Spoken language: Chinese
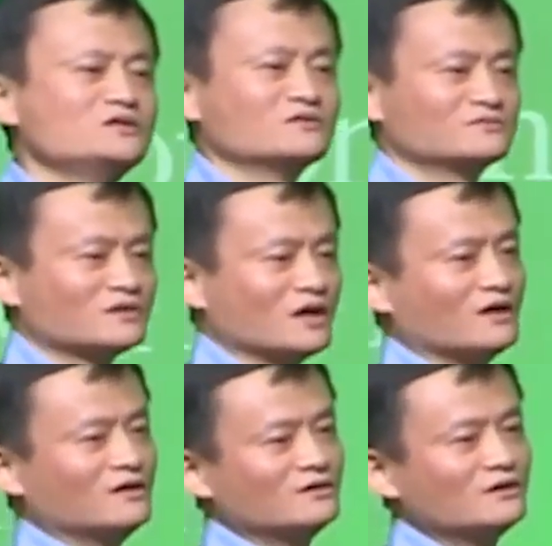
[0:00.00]
忆
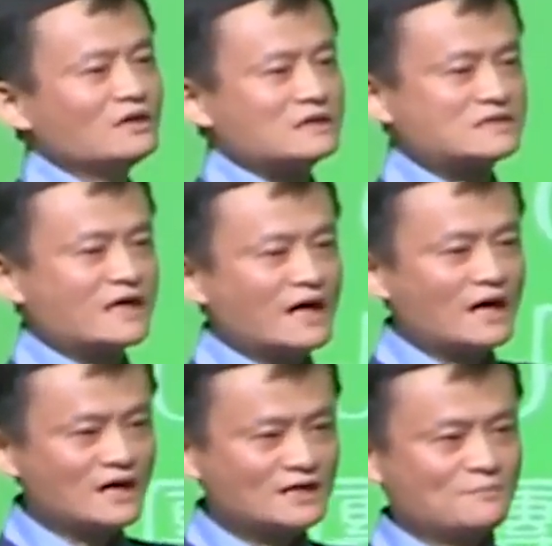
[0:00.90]
啊，在
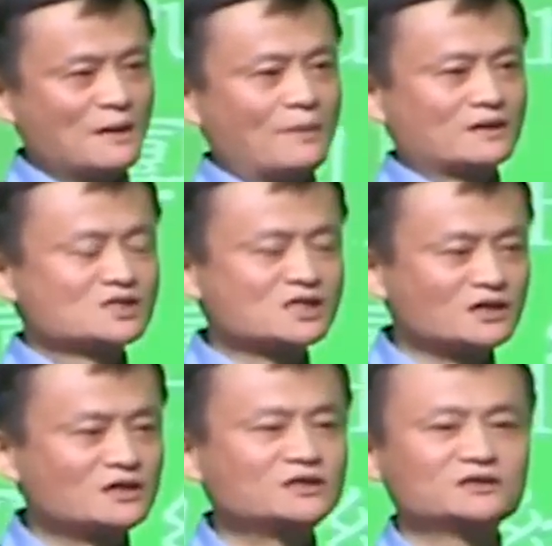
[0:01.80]
阿里巴巴
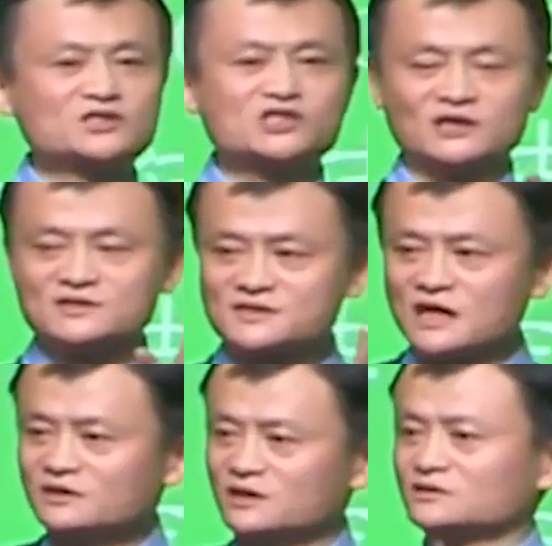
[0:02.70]
成立的前
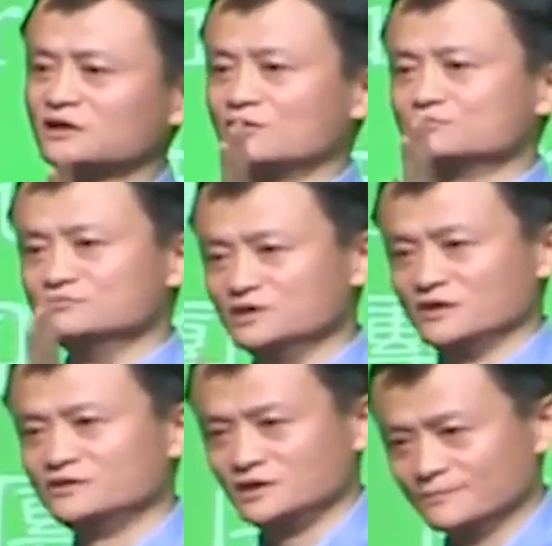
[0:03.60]
三年到五
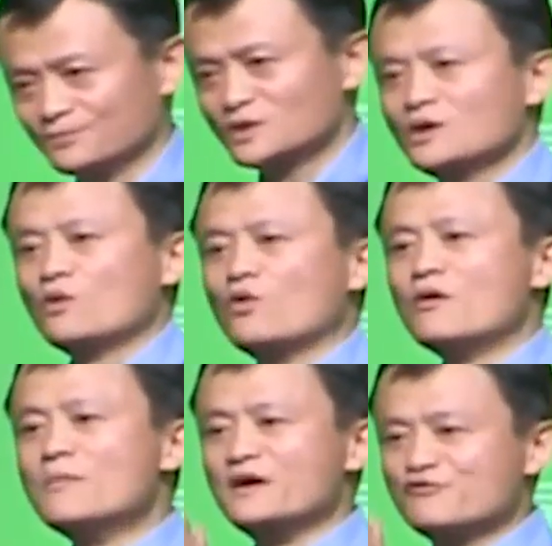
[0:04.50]
年内。
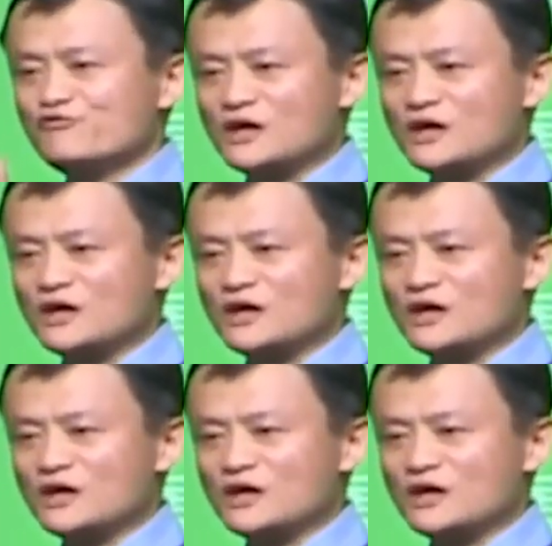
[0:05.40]
我每